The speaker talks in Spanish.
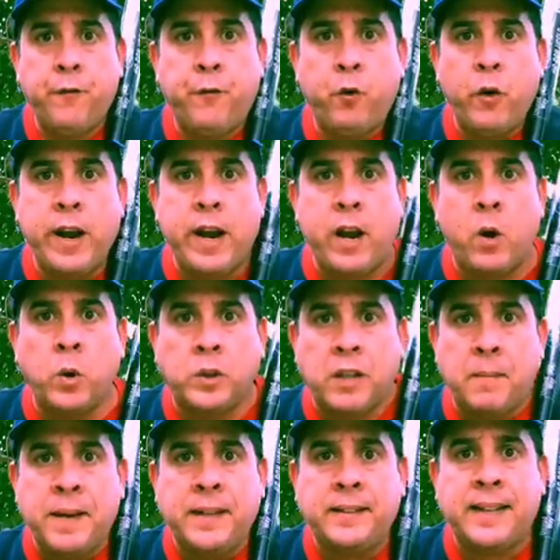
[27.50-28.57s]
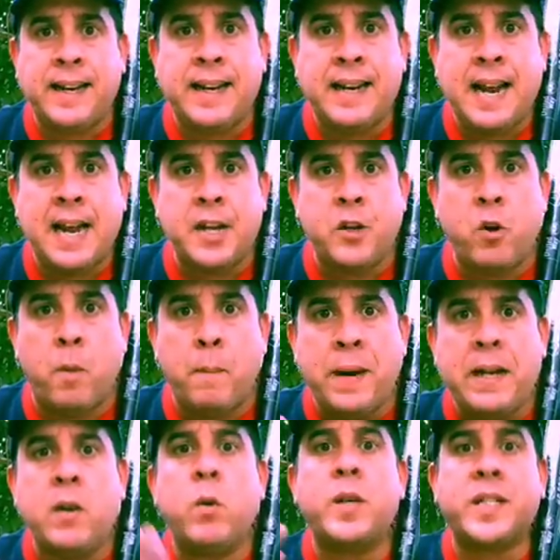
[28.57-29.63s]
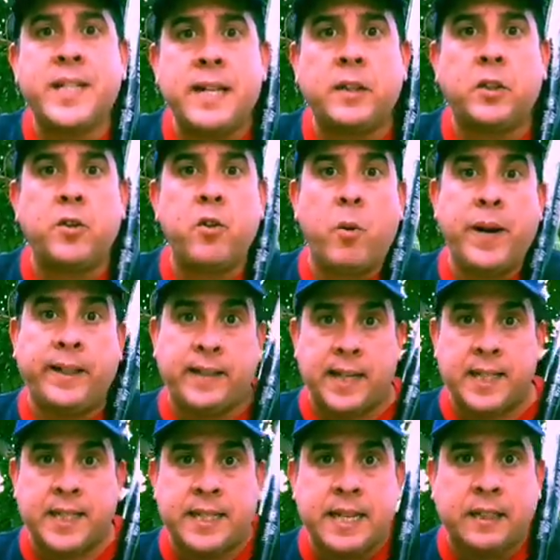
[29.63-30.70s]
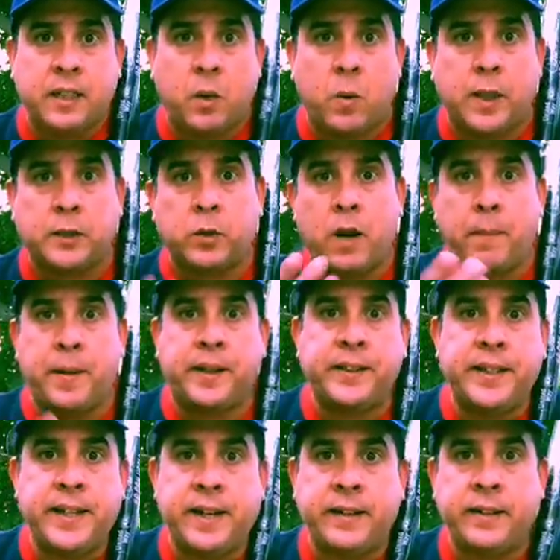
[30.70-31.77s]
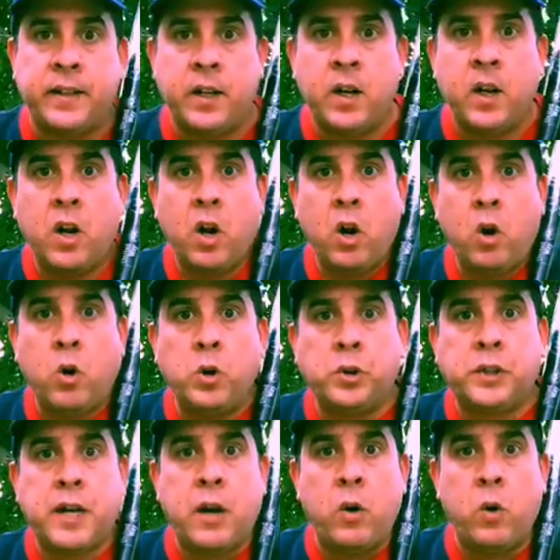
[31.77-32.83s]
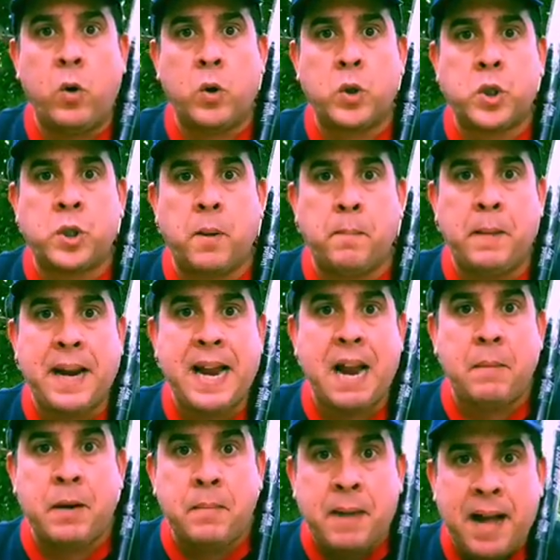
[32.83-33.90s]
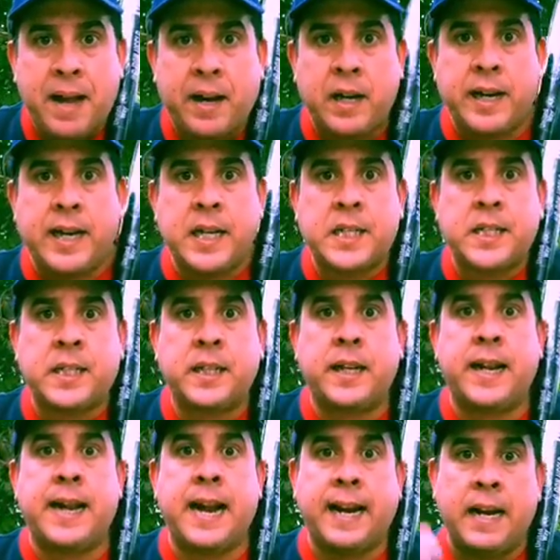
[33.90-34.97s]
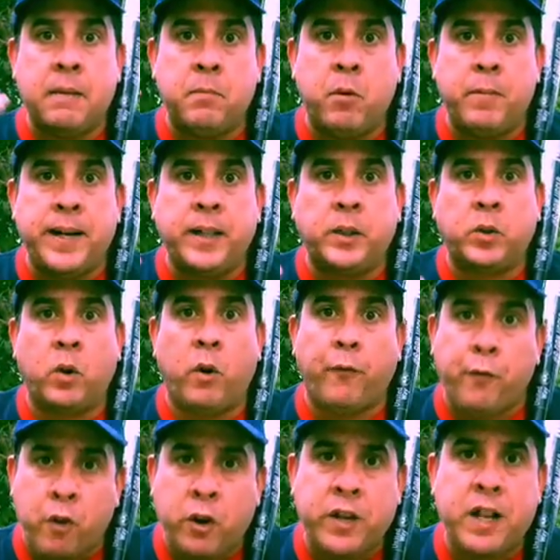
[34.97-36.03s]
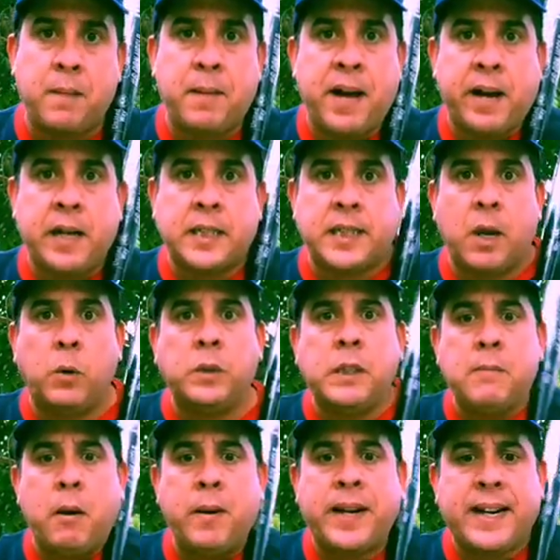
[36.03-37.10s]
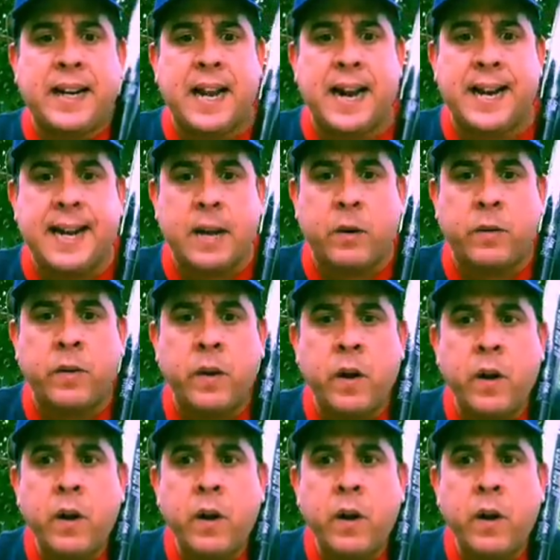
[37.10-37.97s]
fue justamente en el año 1997 cuando la perdieran contra los Miami Marlins, en aquel momento los Florida Marlins. La última vez que la ganaron